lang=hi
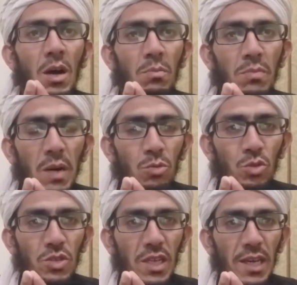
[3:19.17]
मामू
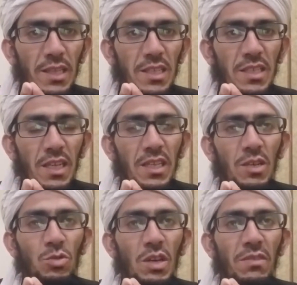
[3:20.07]
को ज़क़़त दे सकते
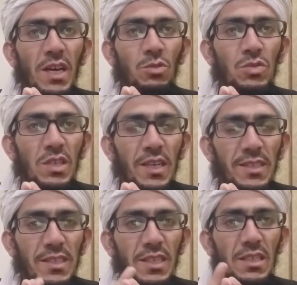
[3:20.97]
हैं उनकी अवलाद को ज़क़़त
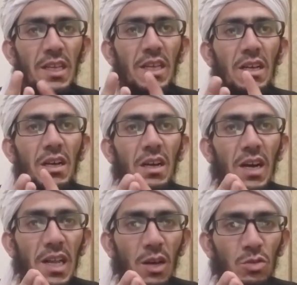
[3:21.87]
दे सकते हैं
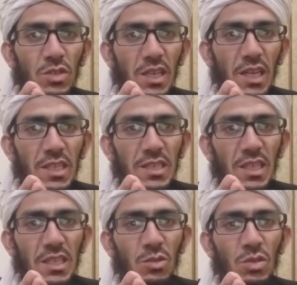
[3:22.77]
खाला को ज़क़़त दे
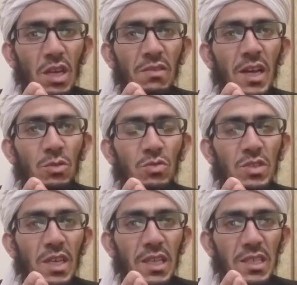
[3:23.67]
सकते हैं उनकी अवलाद को
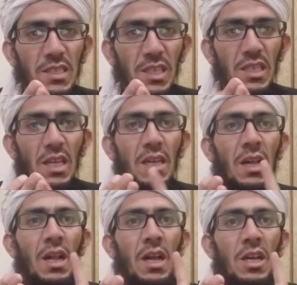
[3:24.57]
ज़क़़त दे सकते हैं
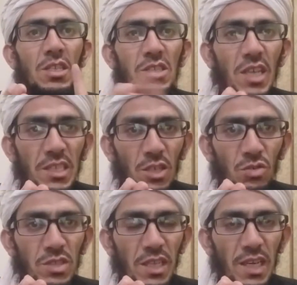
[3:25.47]
चाचे
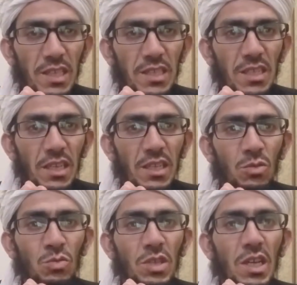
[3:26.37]
को ज़क़़त दे सकते हैं
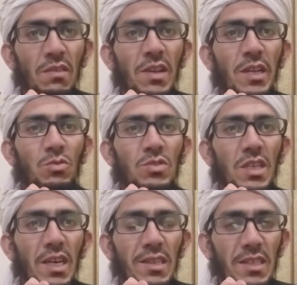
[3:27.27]
उनकी अवलाद को
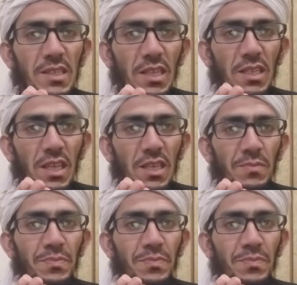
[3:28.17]
ज़क़़त दे सकते हैं